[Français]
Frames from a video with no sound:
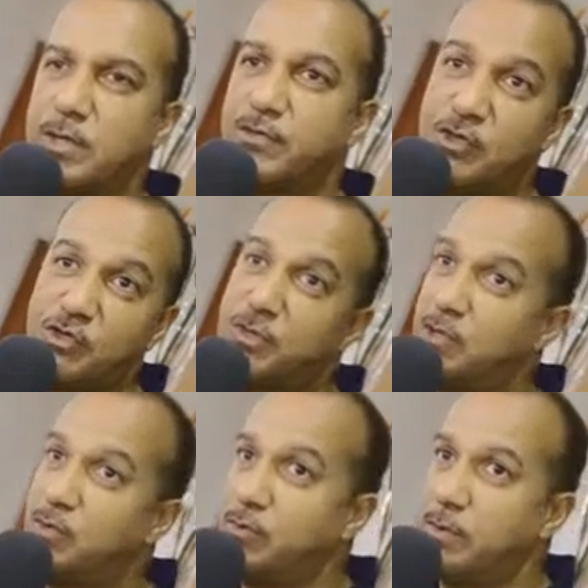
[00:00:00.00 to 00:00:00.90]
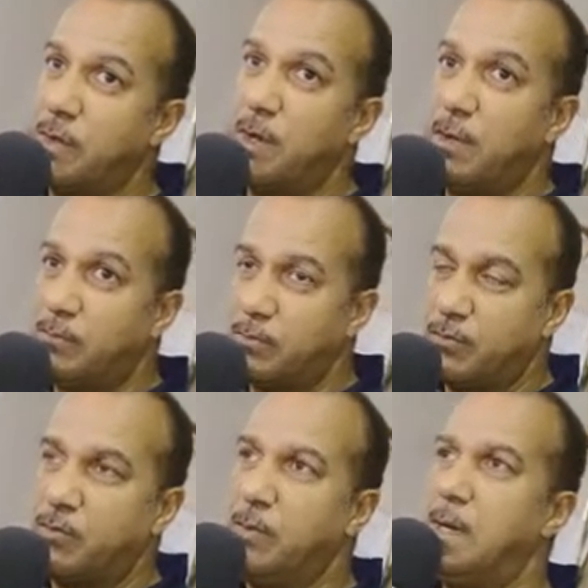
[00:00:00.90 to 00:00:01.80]
soir, j'ai changé des choses
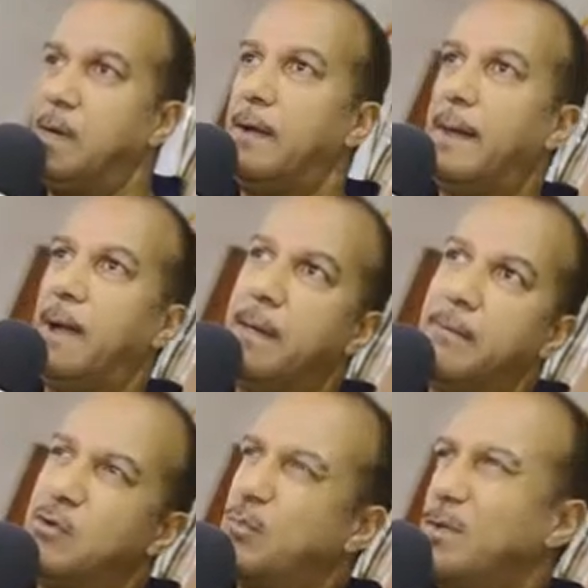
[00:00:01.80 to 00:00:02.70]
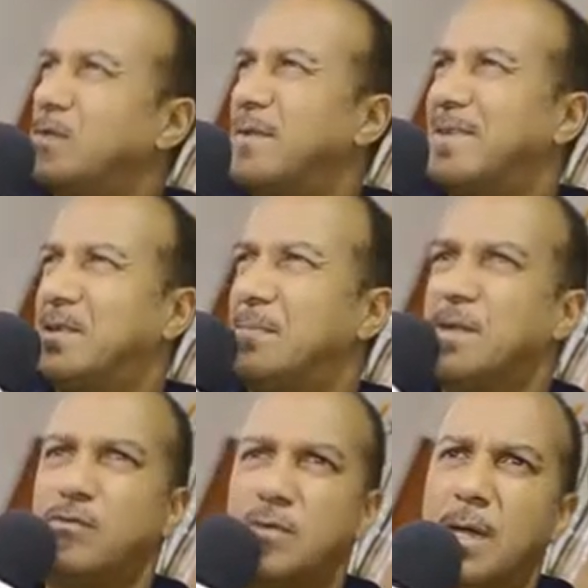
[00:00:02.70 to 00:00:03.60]
pour ce soir. Mais je pense que ça va être
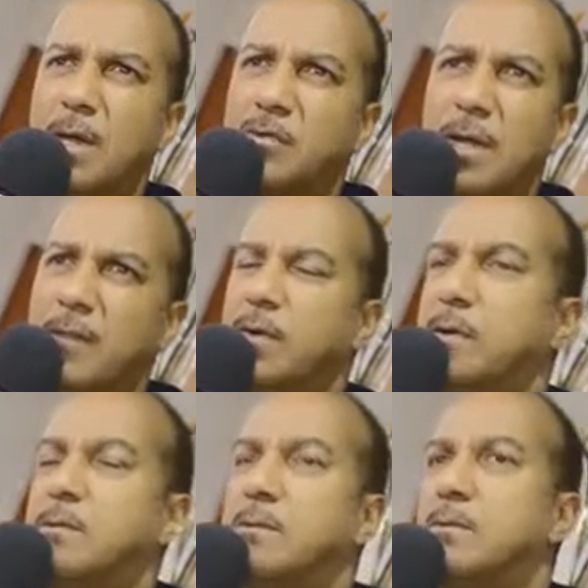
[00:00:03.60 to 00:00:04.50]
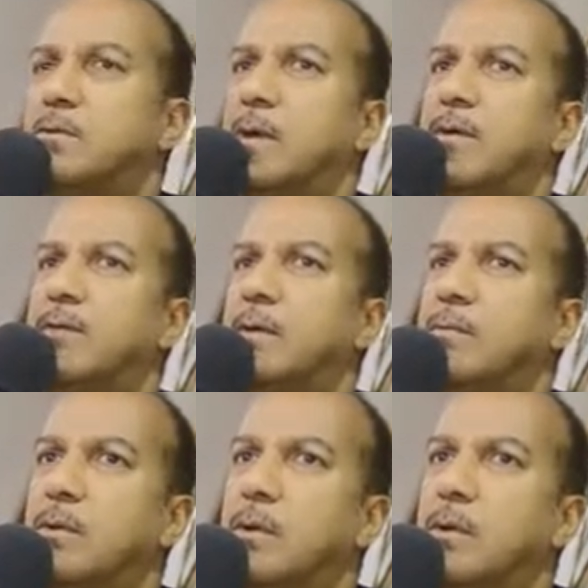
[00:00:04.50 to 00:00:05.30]
comme ça jusqu'à jusqu'à la fin jusqu'à la fin.